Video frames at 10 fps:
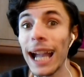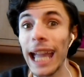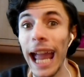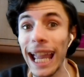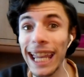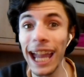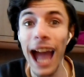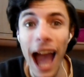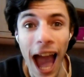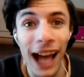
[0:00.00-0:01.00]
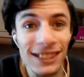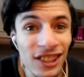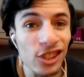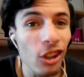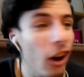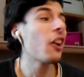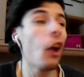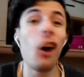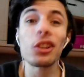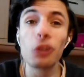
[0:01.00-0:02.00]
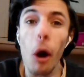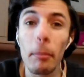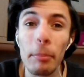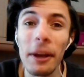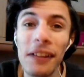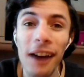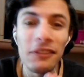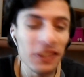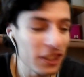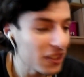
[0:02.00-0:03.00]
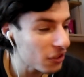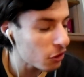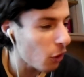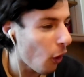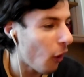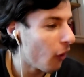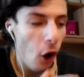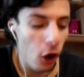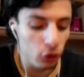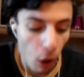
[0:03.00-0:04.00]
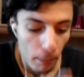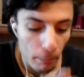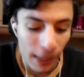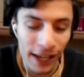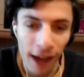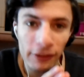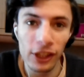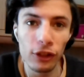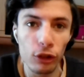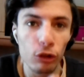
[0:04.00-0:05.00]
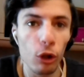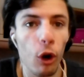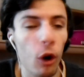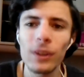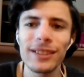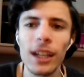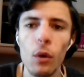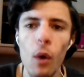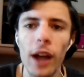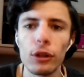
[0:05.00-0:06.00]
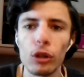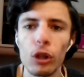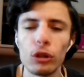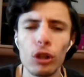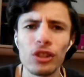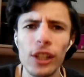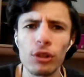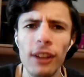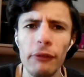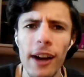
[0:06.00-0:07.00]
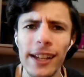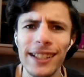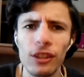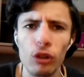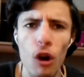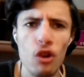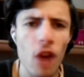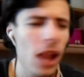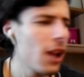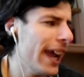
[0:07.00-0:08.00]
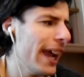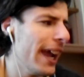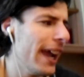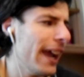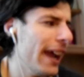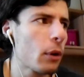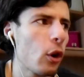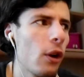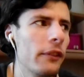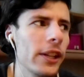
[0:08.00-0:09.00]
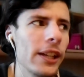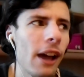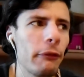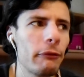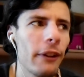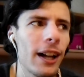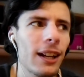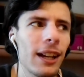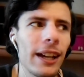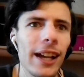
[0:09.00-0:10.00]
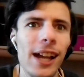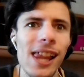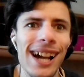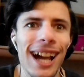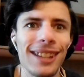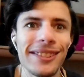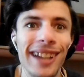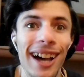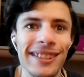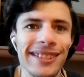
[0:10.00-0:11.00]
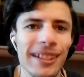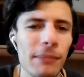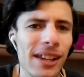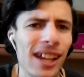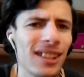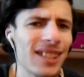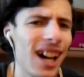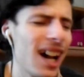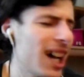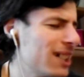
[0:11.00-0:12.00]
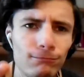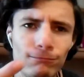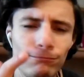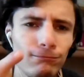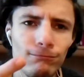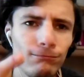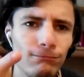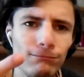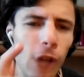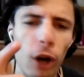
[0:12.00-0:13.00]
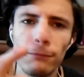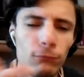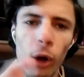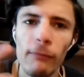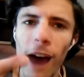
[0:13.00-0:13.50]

che cazzo? Cosa ho appena visto? Cosa ho appena visto? Questo è quando non sai cosa fare nei social e provi a fare la cantante, ma in realtà... Mm, no, non